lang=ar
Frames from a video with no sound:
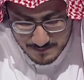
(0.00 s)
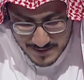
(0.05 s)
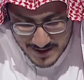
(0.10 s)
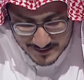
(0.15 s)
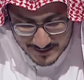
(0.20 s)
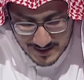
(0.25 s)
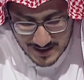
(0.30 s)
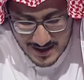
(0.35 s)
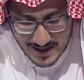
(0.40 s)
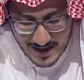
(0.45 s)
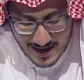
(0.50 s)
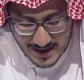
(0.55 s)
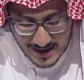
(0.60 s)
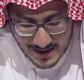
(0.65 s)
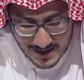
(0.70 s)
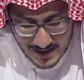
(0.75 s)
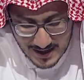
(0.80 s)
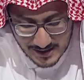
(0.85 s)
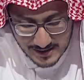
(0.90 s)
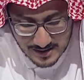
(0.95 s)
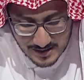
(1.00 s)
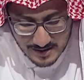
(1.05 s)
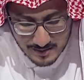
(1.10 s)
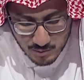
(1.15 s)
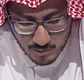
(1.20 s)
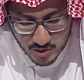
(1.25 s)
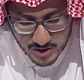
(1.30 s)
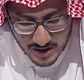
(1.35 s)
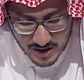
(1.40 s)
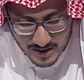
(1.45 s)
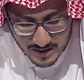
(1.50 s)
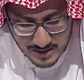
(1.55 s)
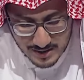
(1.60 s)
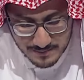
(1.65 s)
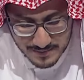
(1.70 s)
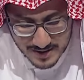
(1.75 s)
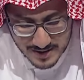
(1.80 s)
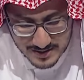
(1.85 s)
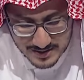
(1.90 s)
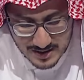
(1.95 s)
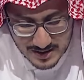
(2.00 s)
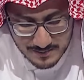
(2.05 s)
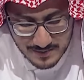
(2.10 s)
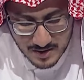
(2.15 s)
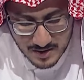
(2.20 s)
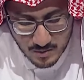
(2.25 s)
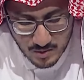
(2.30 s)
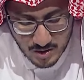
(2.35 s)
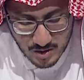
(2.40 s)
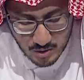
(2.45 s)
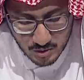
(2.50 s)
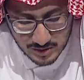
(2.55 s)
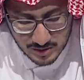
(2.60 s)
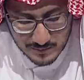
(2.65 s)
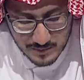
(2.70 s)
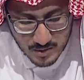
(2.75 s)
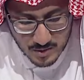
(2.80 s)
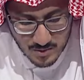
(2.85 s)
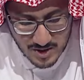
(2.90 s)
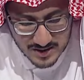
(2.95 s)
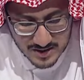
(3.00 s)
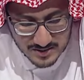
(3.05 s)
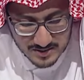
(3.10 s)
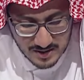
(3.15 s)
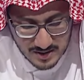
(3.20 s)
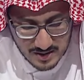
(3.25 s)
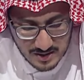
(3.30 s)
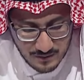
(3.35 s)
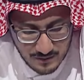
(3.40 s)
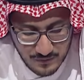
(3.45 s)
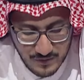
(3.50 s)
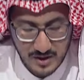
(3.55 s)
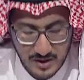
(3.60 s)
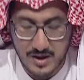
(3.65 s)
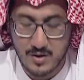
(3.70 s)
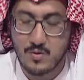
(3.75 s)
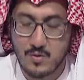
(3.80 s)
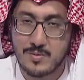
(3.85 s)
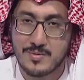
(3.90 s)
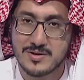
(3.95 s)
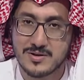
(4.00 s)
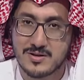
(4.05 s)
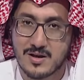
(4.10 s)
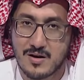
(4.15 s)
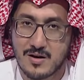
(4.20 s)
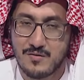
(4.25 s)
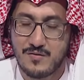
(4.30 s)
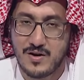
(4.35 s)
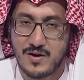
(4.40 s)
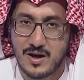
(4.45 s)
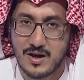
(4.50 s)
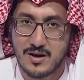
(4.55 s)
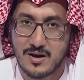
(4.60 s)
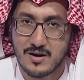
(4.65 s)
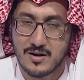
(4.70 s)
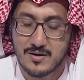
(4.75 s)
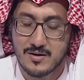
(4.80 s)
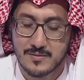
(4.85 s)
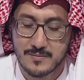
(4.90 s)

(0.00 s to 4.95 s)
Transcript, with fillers: ما دل على الحدث مجردا من الزمن ويعتبر أصلا للفعل هو مصدر الفعل